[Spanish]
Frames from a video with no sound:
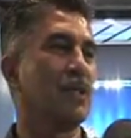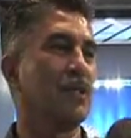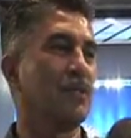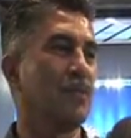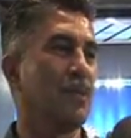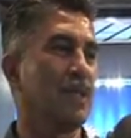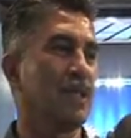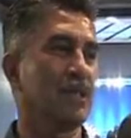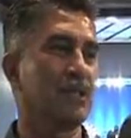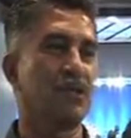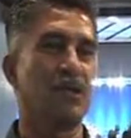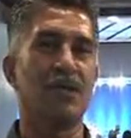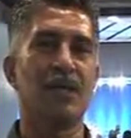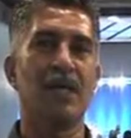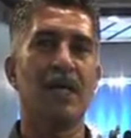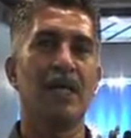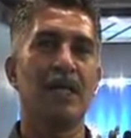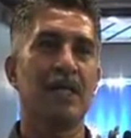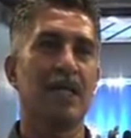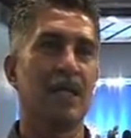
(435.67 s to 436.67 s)
de Yuma,
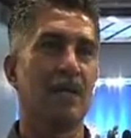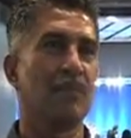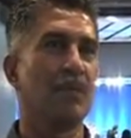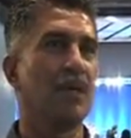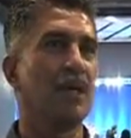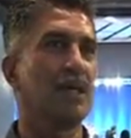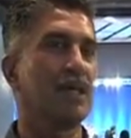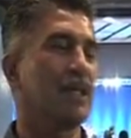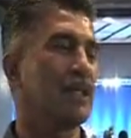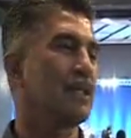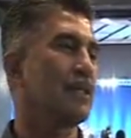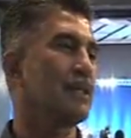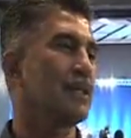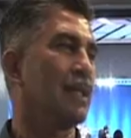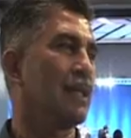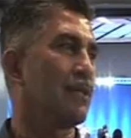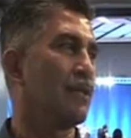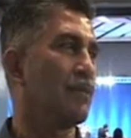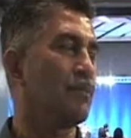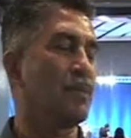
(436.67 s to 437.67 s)
Arizona y queremos dar gracias
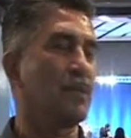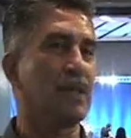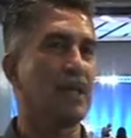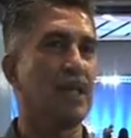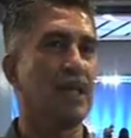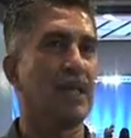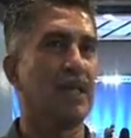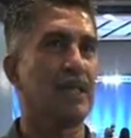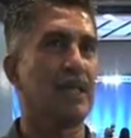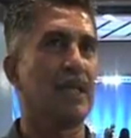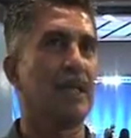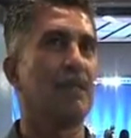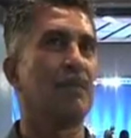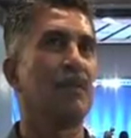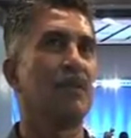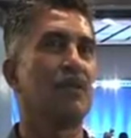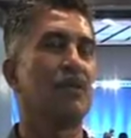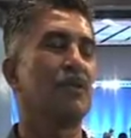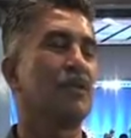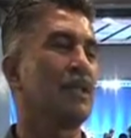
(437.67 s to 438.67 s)
a Dios porque
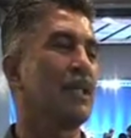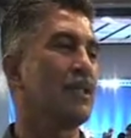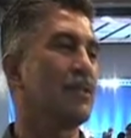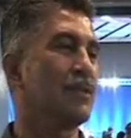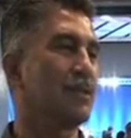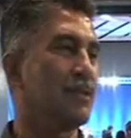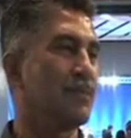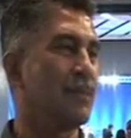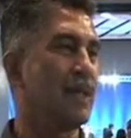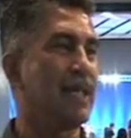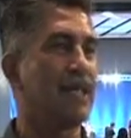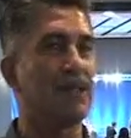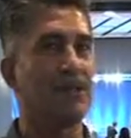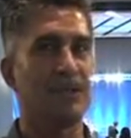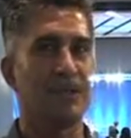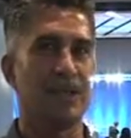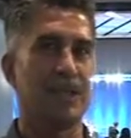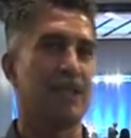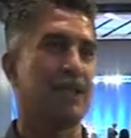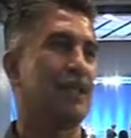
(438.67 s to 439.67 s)
tenemos dos años y
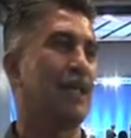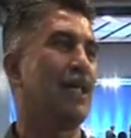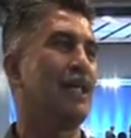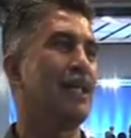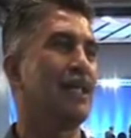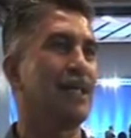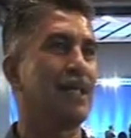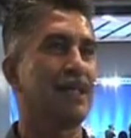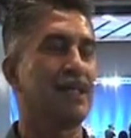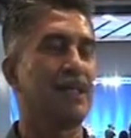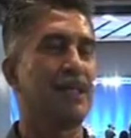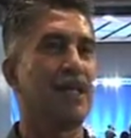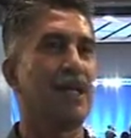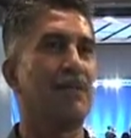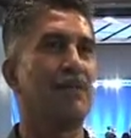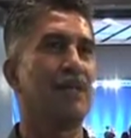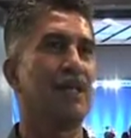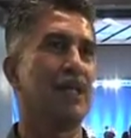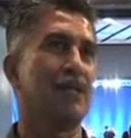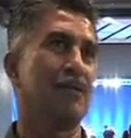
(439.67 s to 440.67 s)
medio desde que está en la
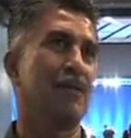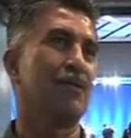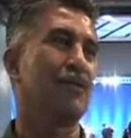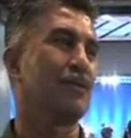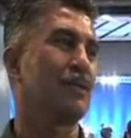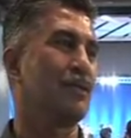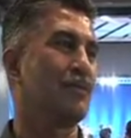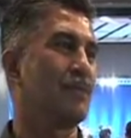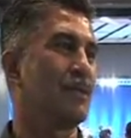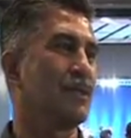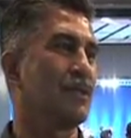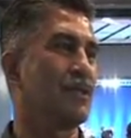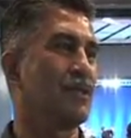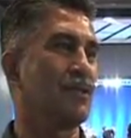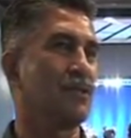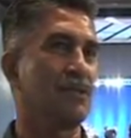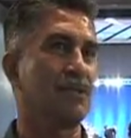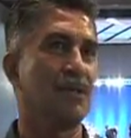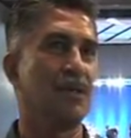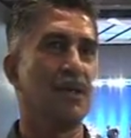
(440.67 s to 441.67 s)
catedral viniendo a los
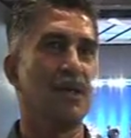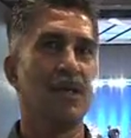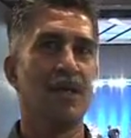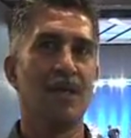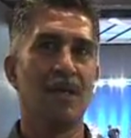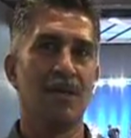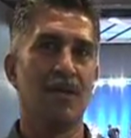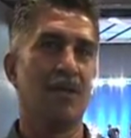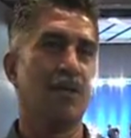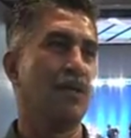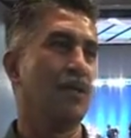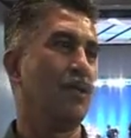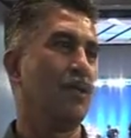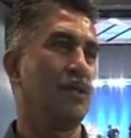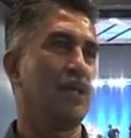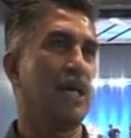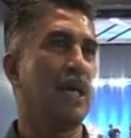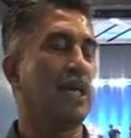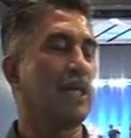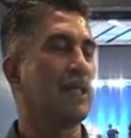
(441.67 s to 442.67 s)
servicios
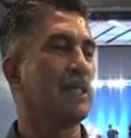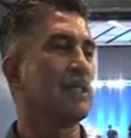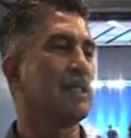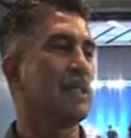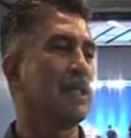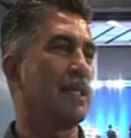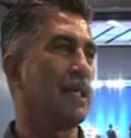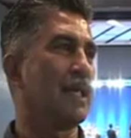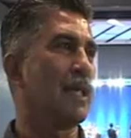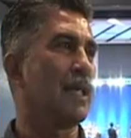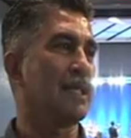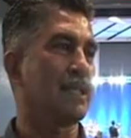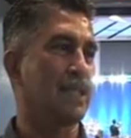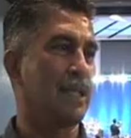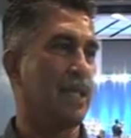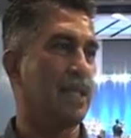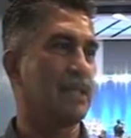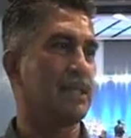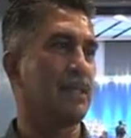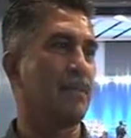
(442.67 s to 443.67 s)
cada 15 días,
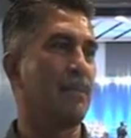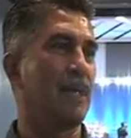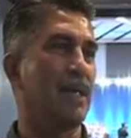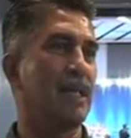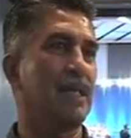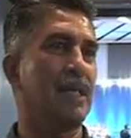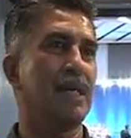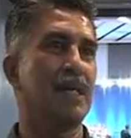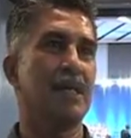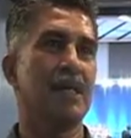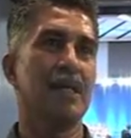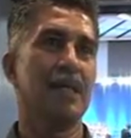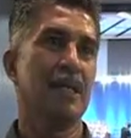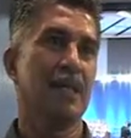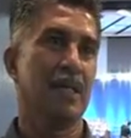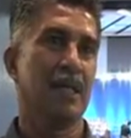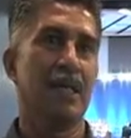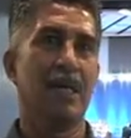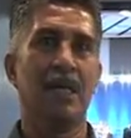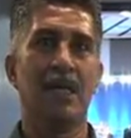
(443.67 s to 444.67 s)
cada semana.
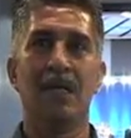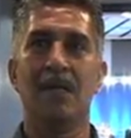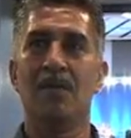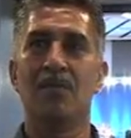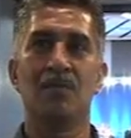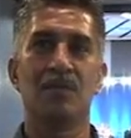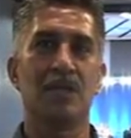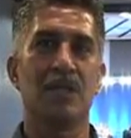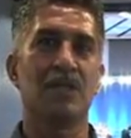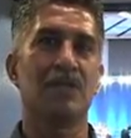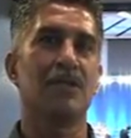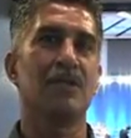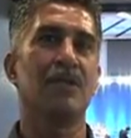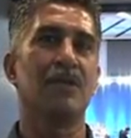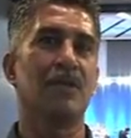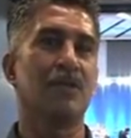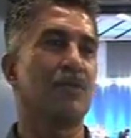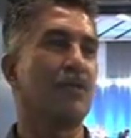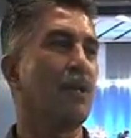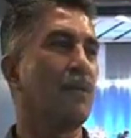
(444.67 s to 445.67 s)
Eh, los muchachos de
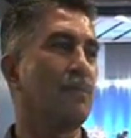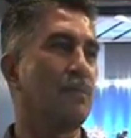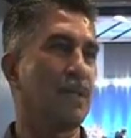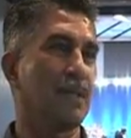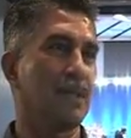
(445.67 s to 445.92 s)
nosotros